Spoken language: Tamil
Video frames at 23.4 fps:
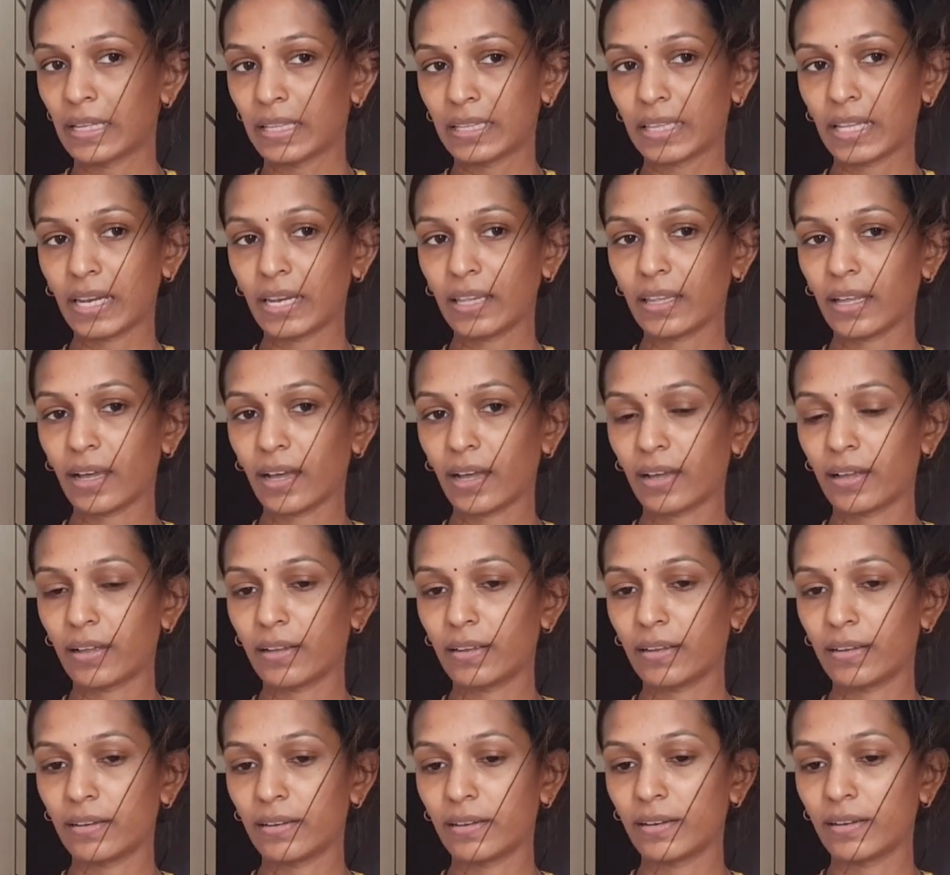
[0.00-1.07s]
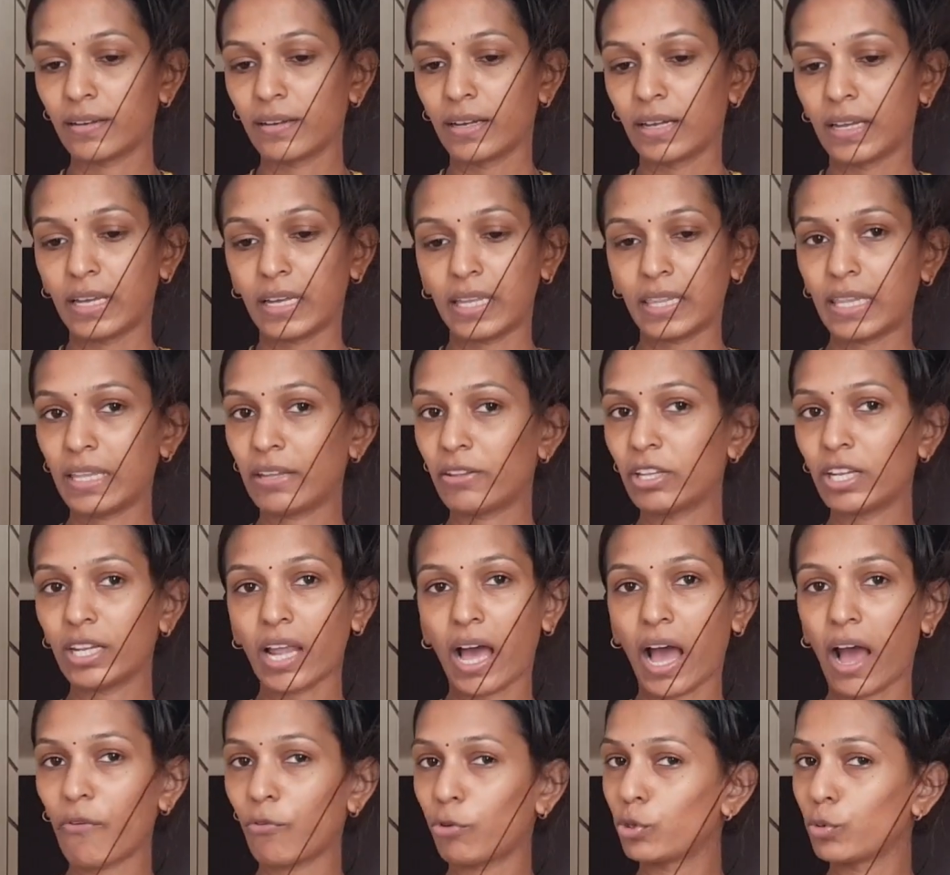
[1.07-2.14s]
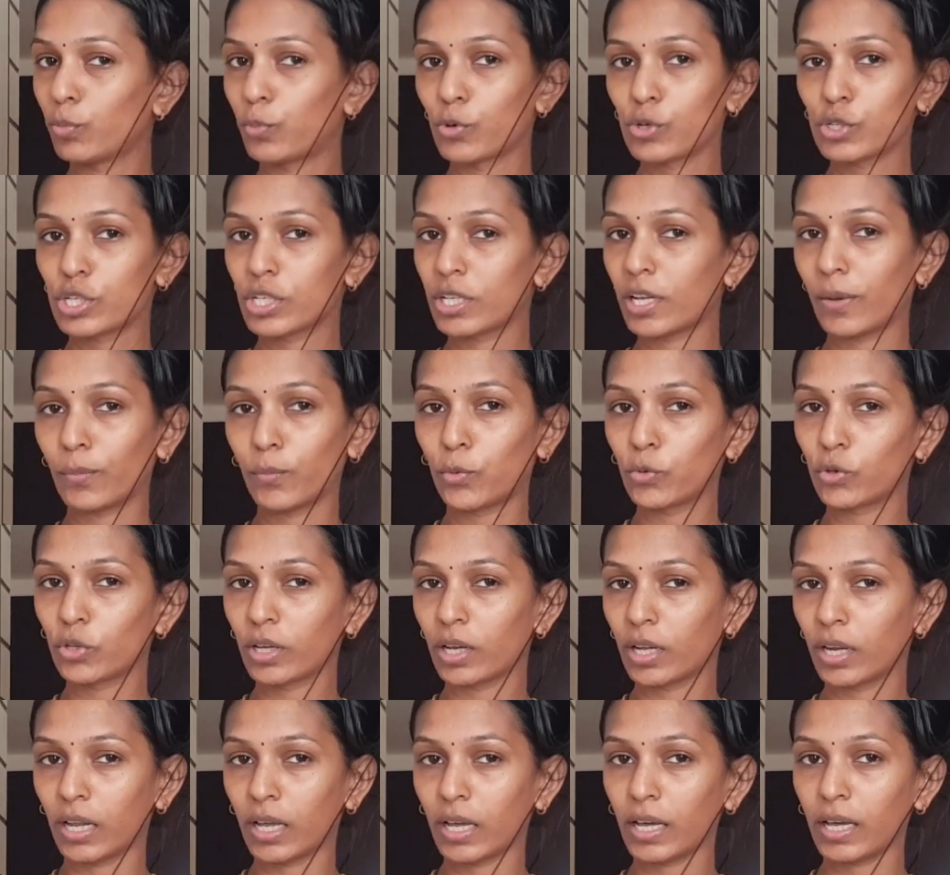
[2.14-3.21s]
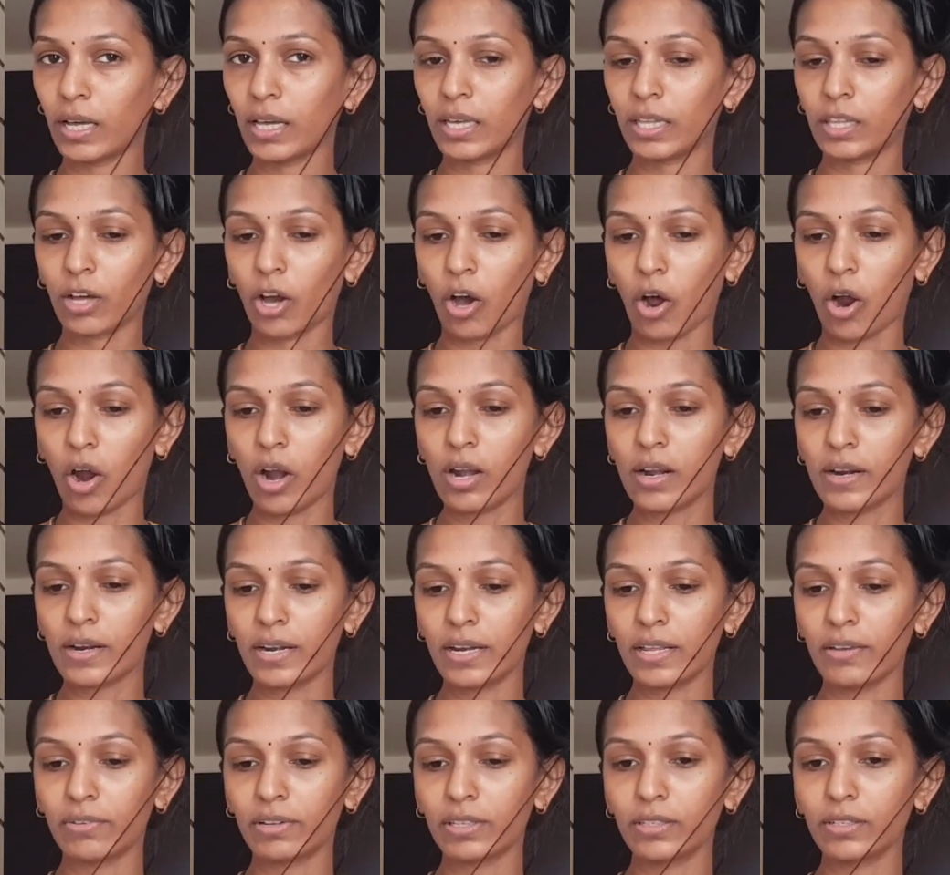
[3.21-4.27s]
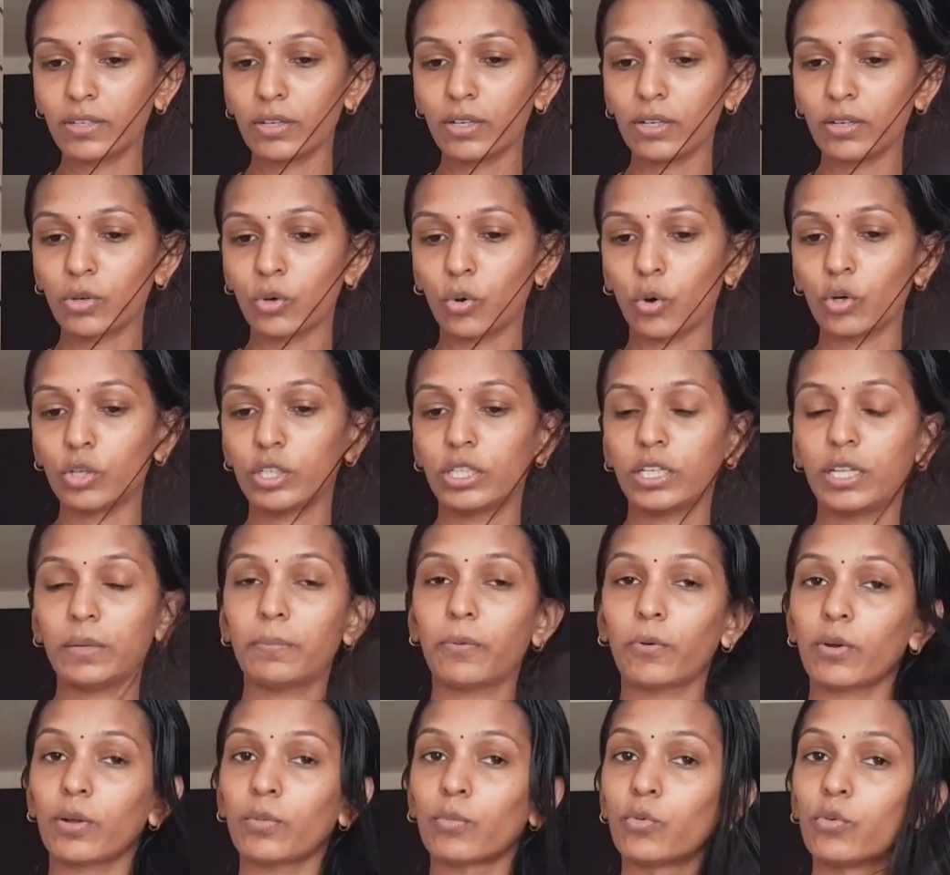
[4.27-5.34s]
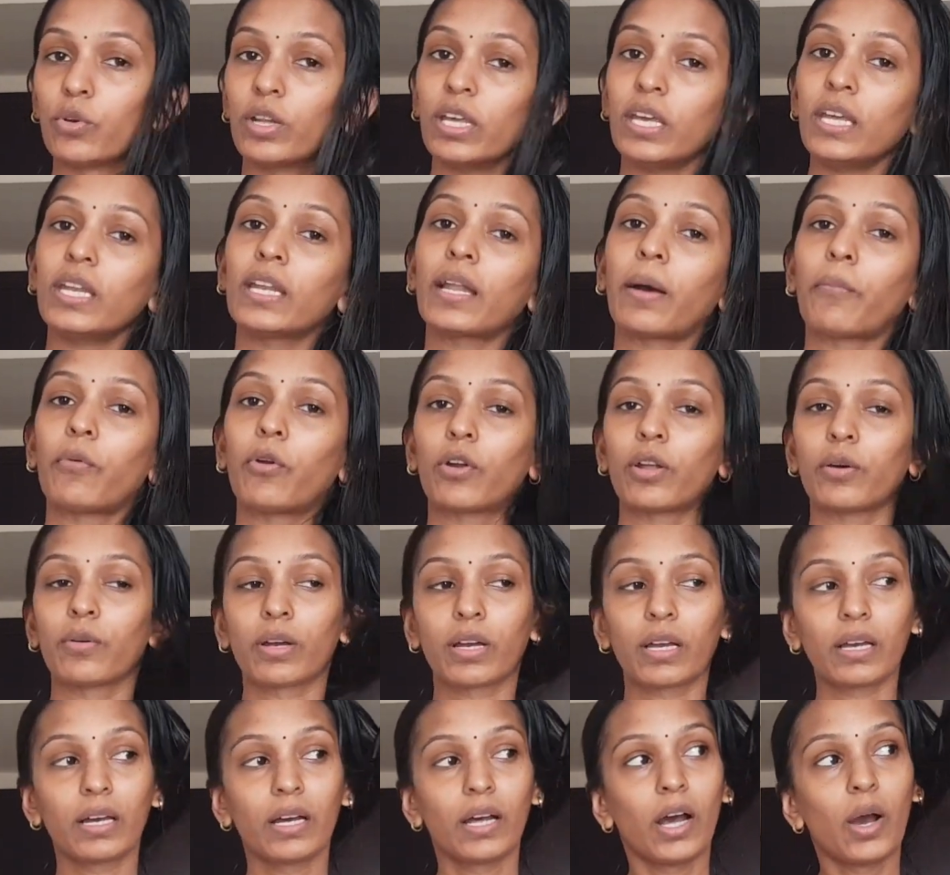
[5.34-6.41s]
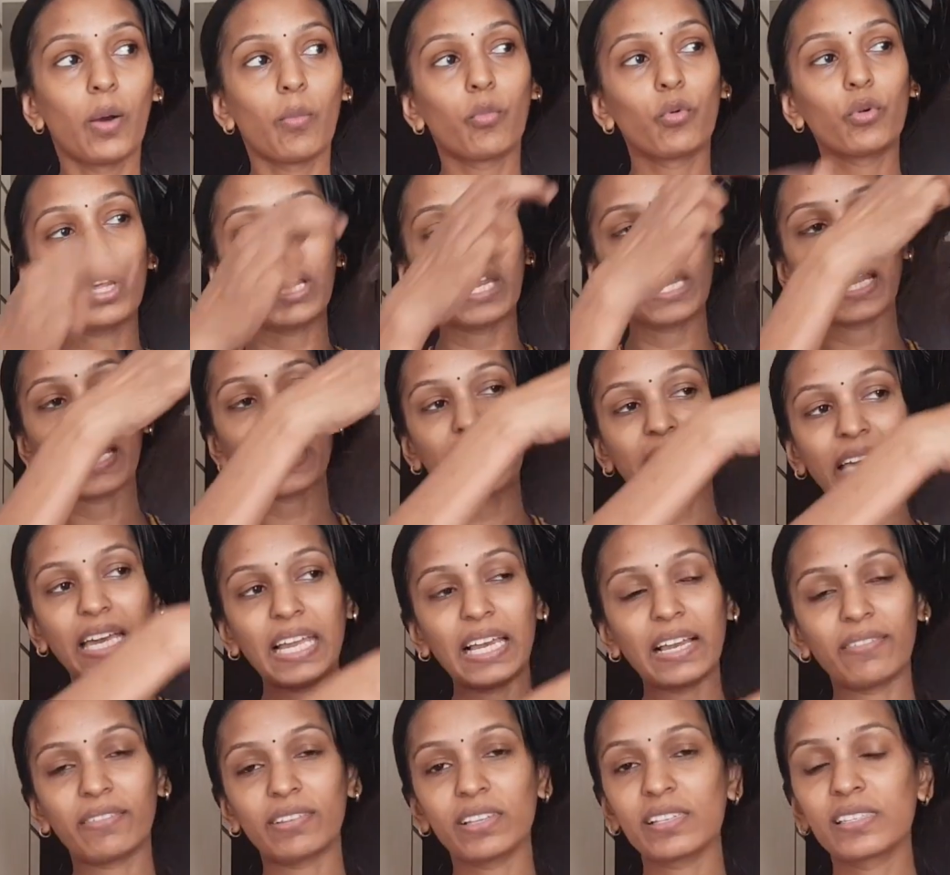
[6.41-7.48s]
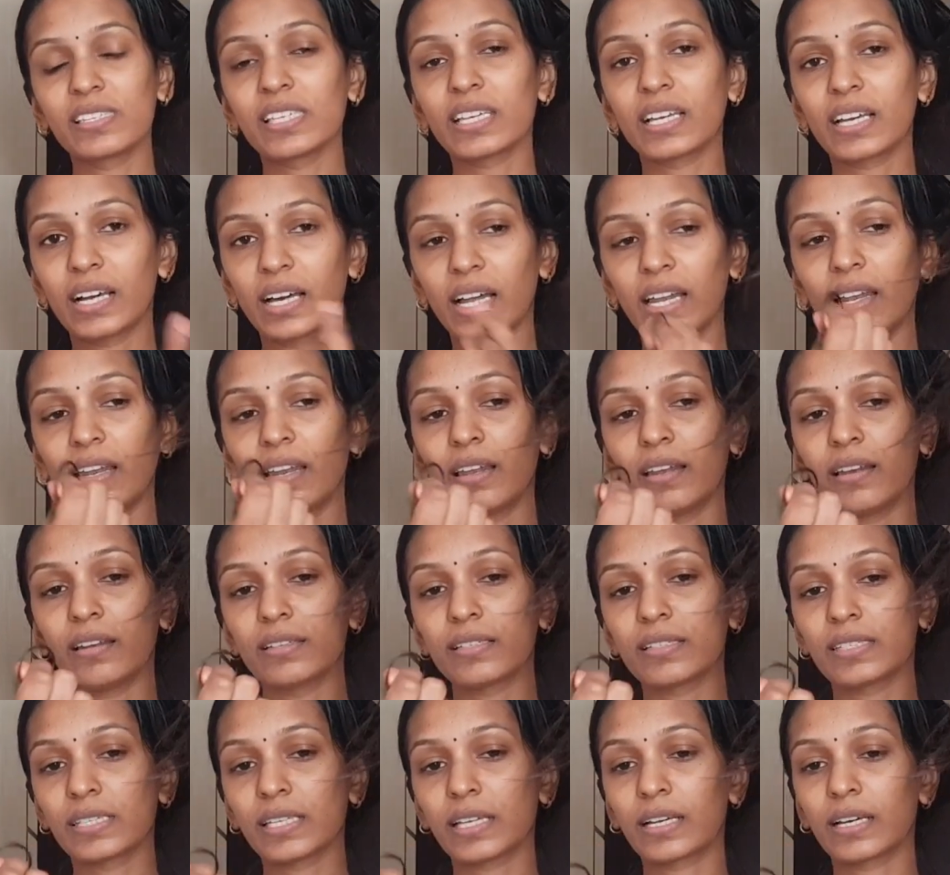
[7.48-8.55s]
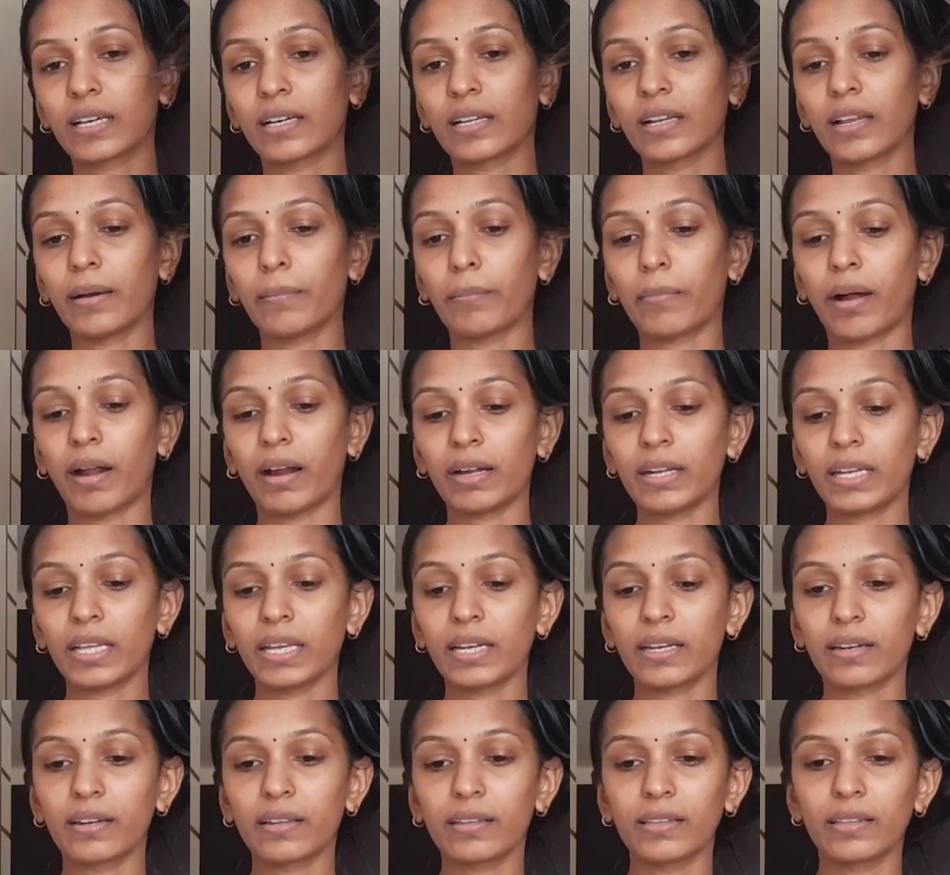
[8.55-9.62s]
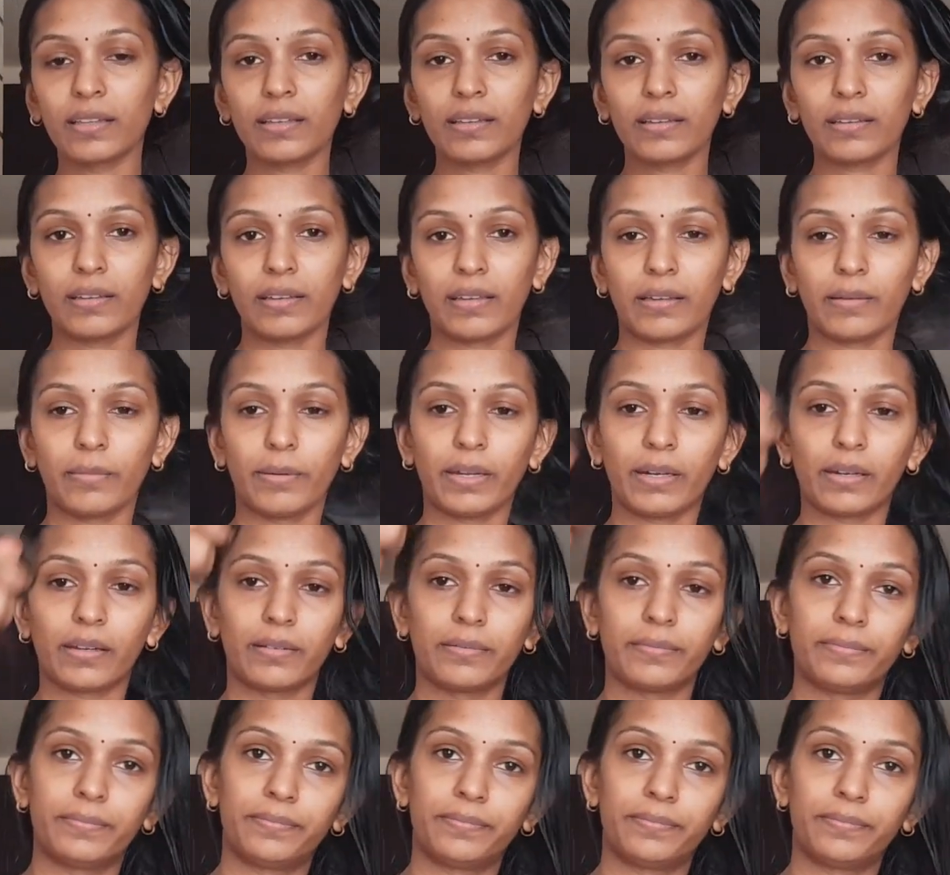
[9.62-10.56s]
தெரியுதா இது வந்து நான் வந்து பிடிச்சிலாம் பிடுங்கலை இது ஆல்ரெடி வந்து கொட்டி போன முடி நம்மளோட முடியில கீழே வந்து சிக்கல் சிக்கில் மாட்டிக்கிட்டு இருக்குது இங்கே பாருங்க